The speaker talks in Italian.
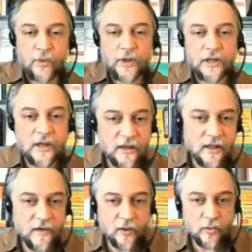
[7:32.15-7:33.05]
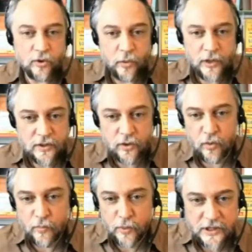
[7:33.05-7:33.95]
quindi rendeva tutto questo
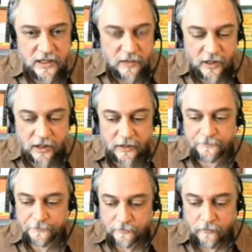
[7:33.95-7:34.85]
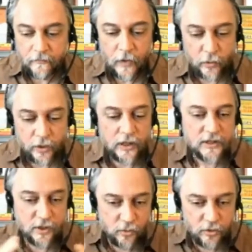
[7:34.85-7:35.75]
non possibile quindi
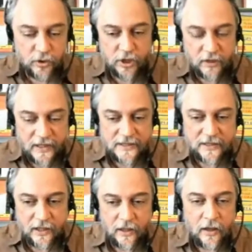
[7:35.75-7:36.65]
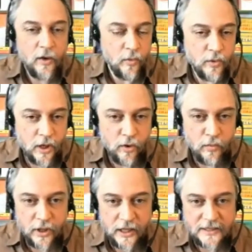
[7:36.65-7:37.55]
innanzitutto ci deve essere una
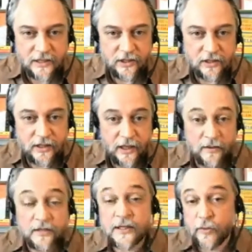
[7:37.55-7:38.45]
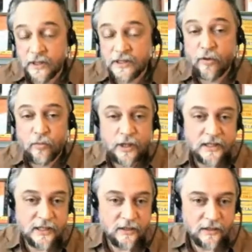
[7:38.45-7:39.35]
comunanza di intenti. Se questa
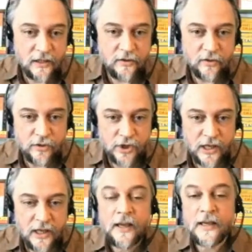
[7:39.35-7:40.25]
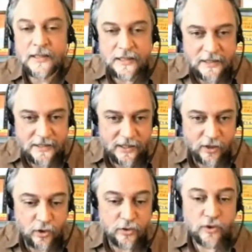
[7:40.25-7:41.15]
comunanza di intenti non c'è, si rischia
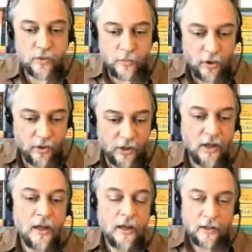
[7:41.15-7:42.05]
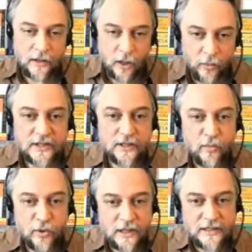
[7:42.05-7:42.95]
grosso. Poi da questa
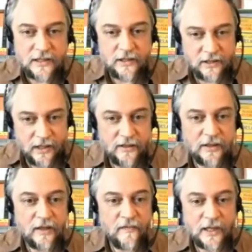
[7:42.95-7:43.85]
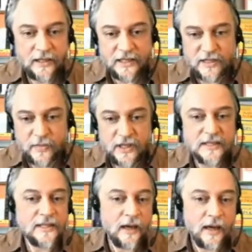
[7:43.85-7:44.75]
comunanza di intenti che viene
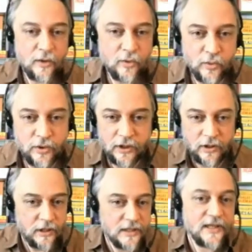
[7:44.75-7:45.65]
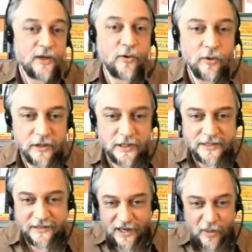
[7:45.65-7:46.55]
trasmessa a tutti gli stakeholder,
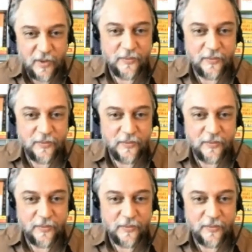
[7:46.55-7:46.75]
si direbbe, i